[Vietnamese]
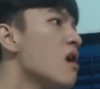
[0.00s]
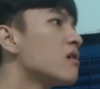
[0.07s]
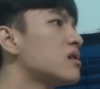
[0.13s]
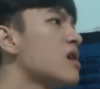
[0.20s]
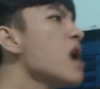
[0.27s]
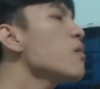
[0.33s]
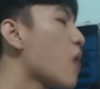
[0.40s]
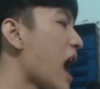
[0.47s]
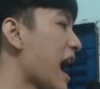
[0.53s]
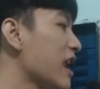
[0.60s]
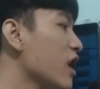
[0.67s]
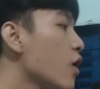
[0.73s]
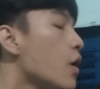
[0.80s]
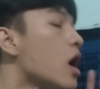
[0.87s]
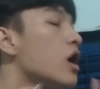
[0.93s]
rớt
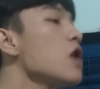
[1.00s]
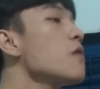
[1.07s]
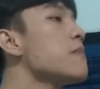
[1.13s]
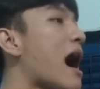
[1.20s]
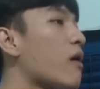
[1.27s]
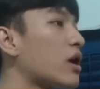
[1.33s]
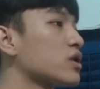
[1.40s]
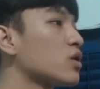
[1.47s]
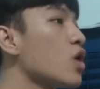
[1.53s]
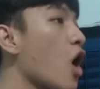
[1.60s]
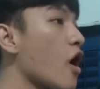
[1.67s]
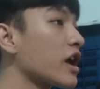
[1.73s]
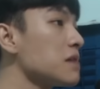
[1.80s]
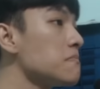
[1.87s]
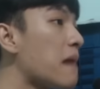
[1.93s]
hoài luôn. Lúc đầu là tôi
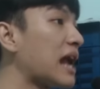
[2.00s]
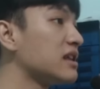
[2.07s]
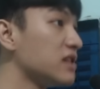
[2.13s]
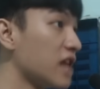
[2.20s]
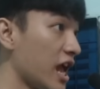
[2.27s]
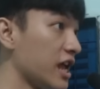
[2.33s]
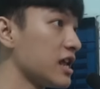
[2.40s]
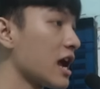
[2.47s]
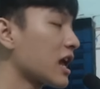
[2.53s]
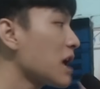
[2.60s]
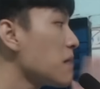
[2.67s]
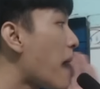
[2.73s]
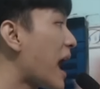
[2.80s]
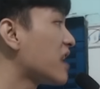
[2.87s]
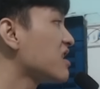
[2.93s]
ngồi cái bàn nhì nha,
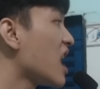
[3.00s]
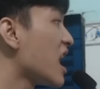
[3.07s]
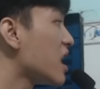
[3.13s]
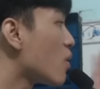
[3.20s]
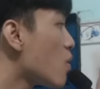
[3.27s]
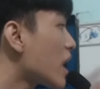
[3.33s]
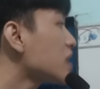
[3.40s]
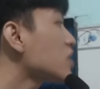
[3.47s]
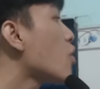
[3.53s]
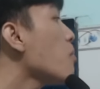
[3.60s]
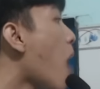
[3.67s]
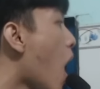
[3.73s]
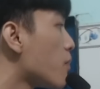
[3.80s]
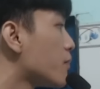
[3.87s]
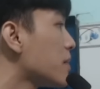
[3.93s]
cái bàn nhì của cái tủ
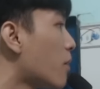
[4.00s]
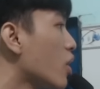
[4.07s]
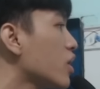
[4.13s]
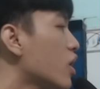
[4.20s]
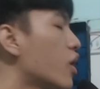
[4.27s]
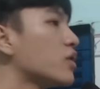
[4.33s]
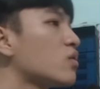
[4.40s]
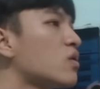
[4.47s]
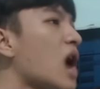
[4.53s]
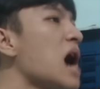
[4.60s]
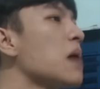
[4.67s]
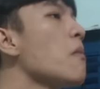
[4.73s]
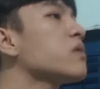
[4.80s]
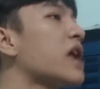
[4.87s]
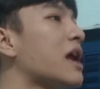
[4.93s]
1 nha mọi người. Tôi
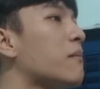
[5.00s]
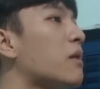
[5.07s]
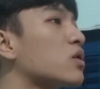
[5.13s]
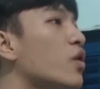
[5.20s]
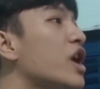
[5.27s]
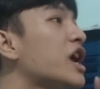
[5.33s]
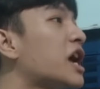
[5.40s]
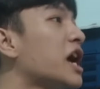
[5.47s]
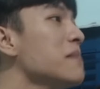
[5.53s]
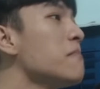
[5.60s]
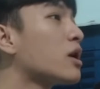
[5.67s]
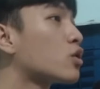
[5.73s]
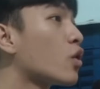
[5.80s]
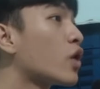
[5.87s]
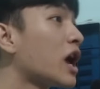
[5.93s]
rớt bút chì mà tôi đi
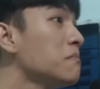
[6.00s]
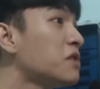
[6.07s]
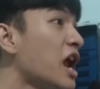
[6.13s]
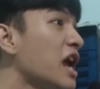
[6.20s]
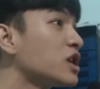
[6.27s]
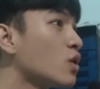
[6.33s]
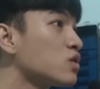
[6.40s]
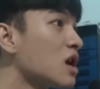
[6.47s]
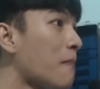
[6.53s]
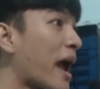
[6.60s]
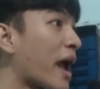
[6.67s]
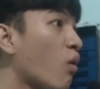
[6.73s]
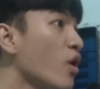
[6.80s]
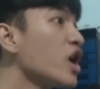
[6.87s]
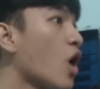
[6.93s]
kiếm, mà tôi kiếm riết xuống tới
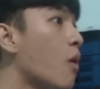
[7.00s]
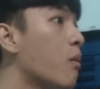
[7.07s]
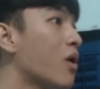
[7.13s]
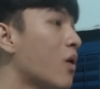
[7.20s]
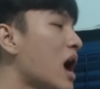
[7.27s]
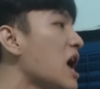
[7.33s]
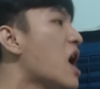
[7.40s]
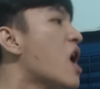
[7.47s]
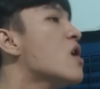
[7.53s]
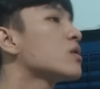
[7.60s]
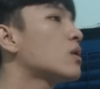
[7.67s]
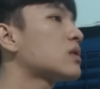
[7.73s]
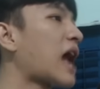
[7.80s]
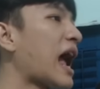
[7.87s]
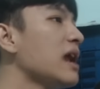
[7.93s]
bàn cuối cùng luôn á.
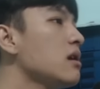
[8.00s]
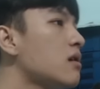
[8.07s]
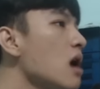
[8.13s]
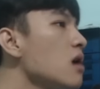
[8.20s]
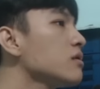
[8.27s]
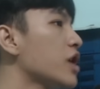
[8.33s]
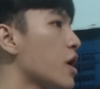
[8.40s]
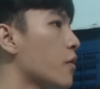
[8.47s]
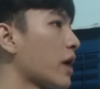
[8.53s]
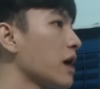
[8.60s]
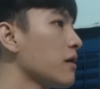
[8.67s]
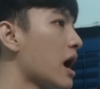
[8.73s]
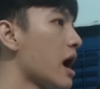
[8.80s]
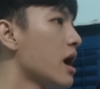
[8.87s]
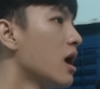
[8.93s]
Tôi thấy rất nhiều
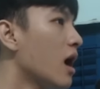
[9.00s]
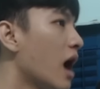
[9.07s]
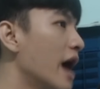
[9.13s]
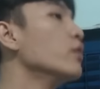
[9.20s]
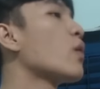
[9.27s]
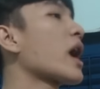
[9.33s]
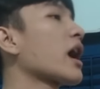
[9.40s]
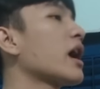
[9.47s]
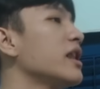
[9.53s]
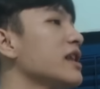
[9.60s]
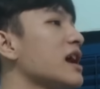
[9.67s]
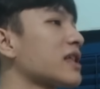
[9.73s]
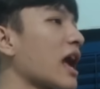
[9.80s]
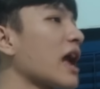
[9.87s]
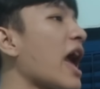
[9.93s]
cái hình hoạt
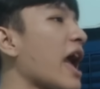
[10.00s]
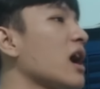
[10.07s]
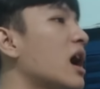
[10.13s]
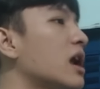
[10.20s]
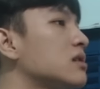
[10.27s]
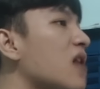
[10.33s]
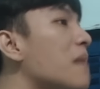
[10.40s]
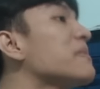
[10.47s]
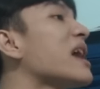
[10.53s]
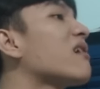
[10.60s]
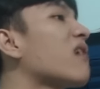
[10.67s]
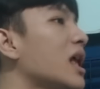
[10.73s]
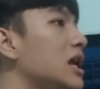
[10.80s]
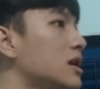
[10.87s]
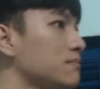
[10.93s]
hình nha, chẳng hạn hình Tom
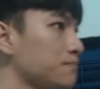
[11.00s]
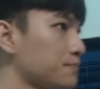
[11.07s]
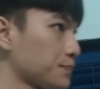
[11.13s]
Jerry nữa,